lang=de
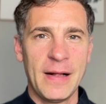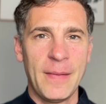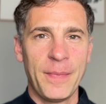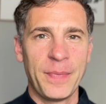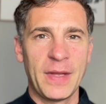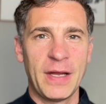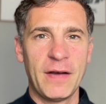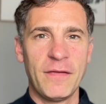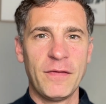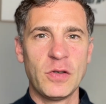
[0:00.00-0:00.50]

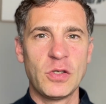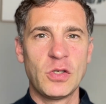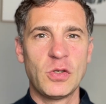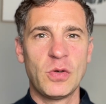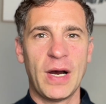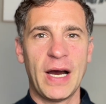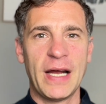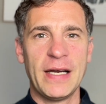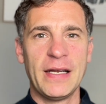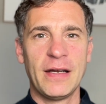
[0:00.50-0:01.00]
dann wirst
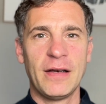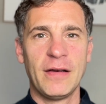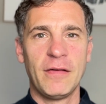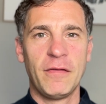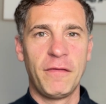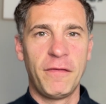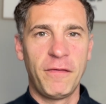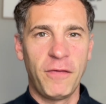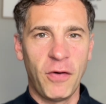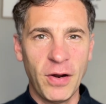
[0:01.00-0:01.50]
du einen
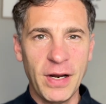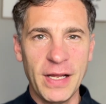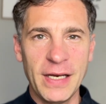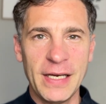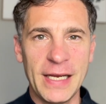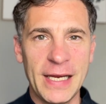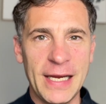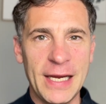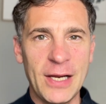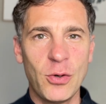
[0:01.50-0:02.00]

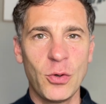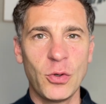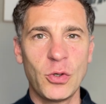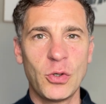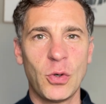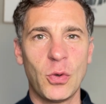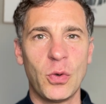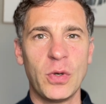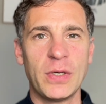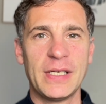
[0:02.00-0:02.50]
vollen
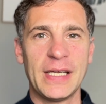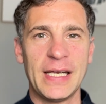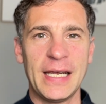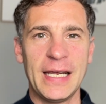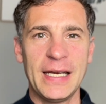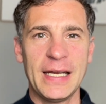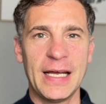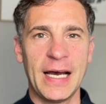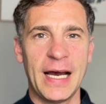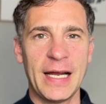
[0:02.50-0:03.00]
Ego-Tod
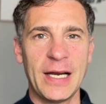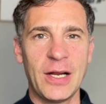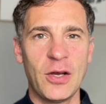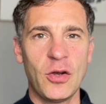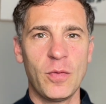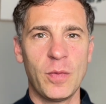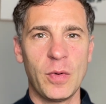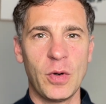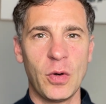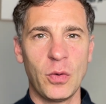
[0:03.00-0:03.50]
in einer
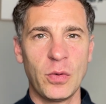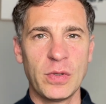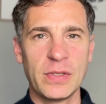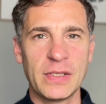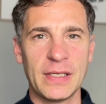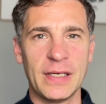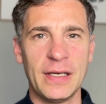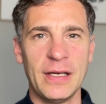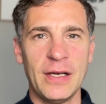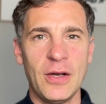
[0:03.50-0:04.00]

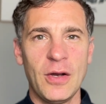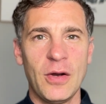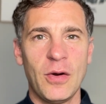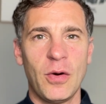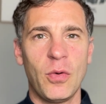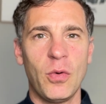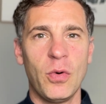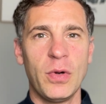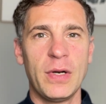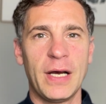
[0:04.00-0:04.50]
Hypnose
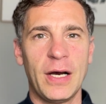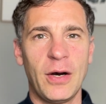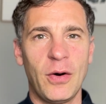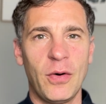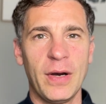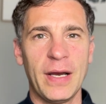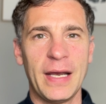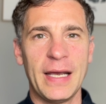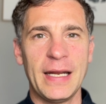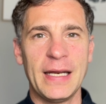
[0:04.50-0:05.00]
oder
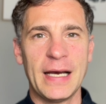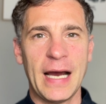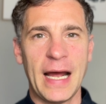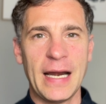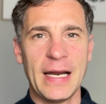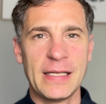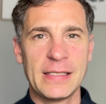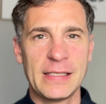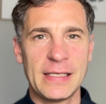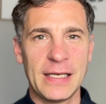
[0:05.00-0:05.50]
auch in
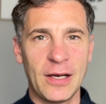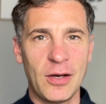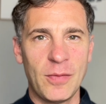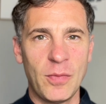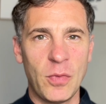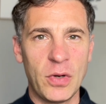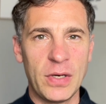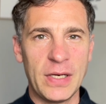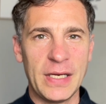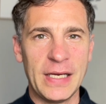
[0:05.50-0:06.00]
einer
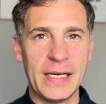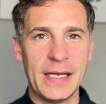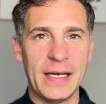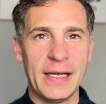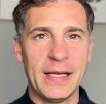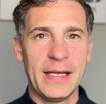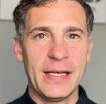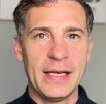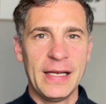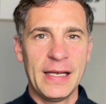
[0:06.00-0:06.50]
Zeremonie
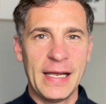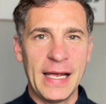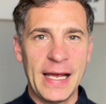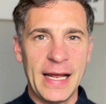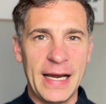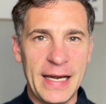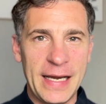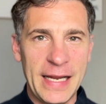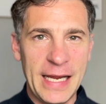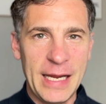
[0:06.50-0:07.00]

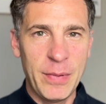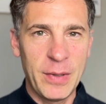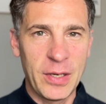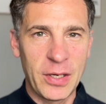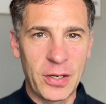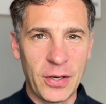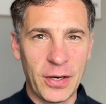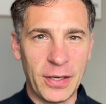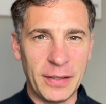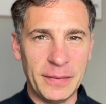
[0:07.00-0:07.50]
erleben
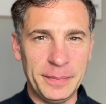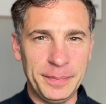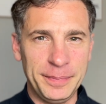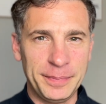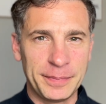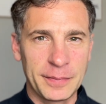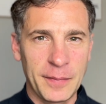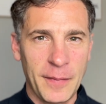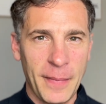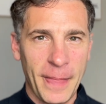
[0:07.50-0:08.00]
können.
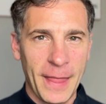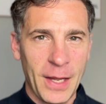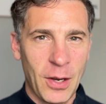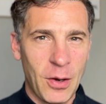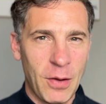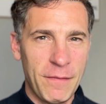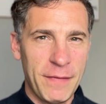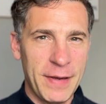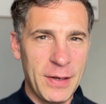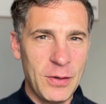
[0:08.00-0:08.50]

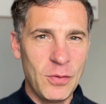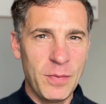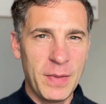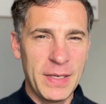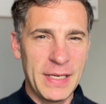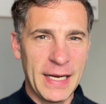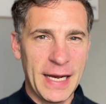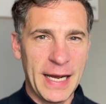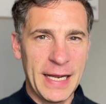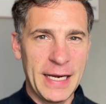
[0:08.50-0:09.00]
Und wenn du
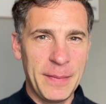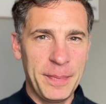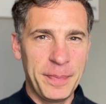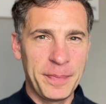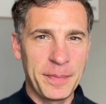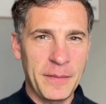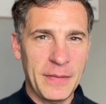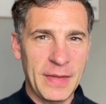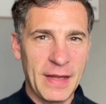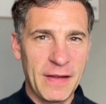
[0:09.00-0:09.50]
mit
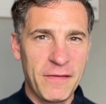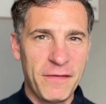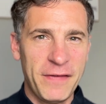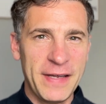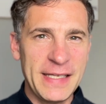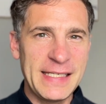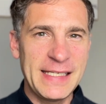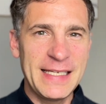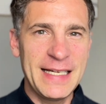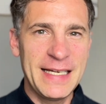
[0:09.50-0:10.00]
einem
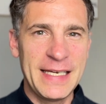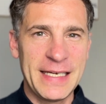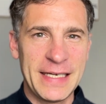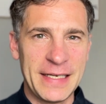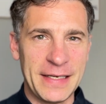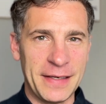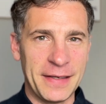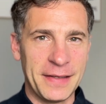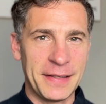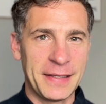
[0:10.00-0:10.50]

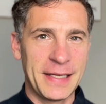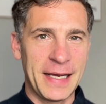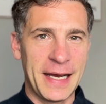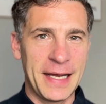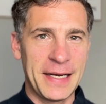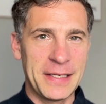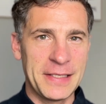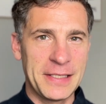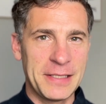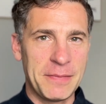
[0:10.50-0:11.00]
Fitzelchen
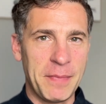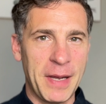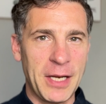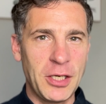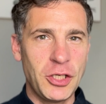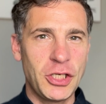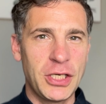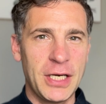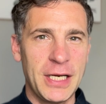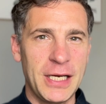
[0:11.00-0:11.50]
deines
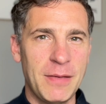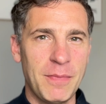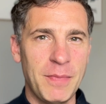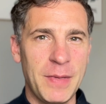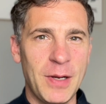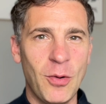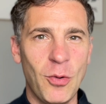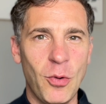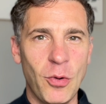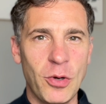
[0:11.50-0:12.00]
menschlichen
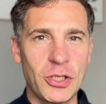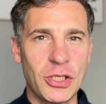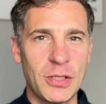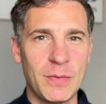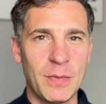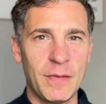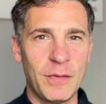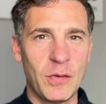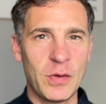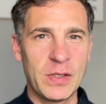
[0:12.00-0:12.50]
biologischen
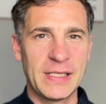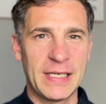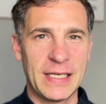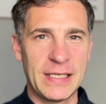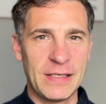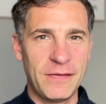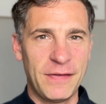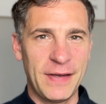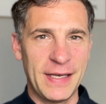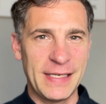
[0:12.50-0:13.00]

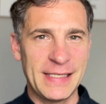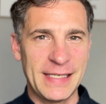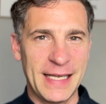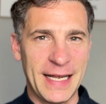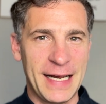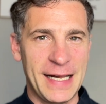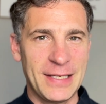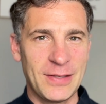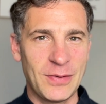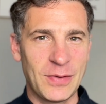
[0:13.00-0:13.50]
Bewusstseins
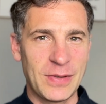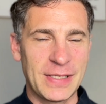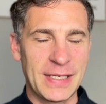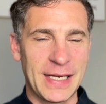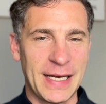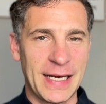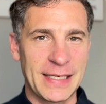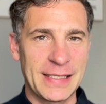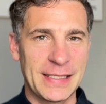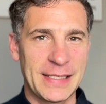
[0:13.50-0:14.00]
festhältst und
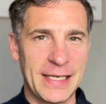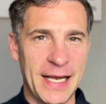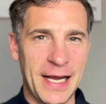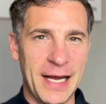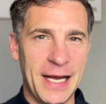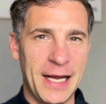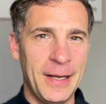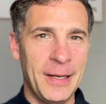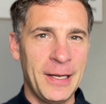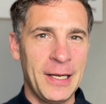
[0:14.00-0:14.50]
sagst,
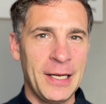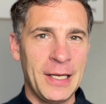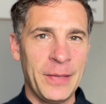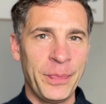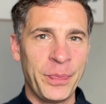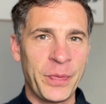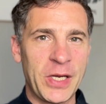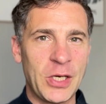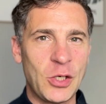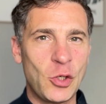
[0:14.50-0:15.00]
ja,
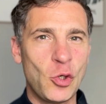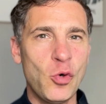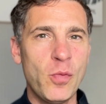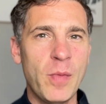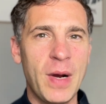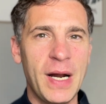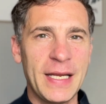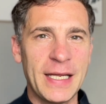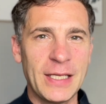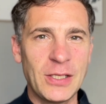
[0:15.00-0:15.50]
ich tue
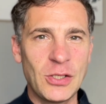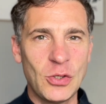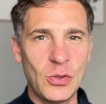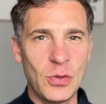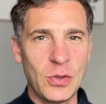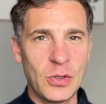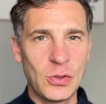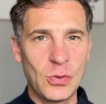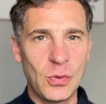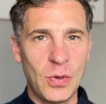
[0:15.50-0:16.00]
mal jetzt
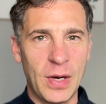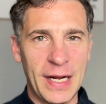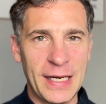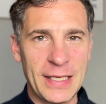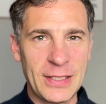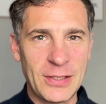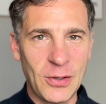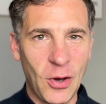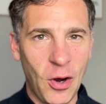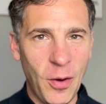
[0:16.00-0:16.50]
nur so,
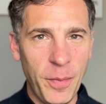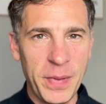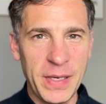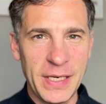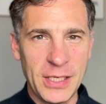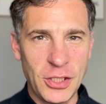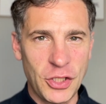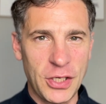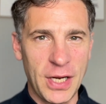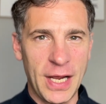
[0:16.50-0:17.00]
als ob
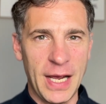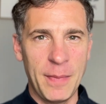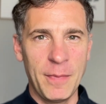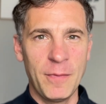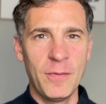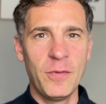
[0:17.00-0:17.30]
ich sterben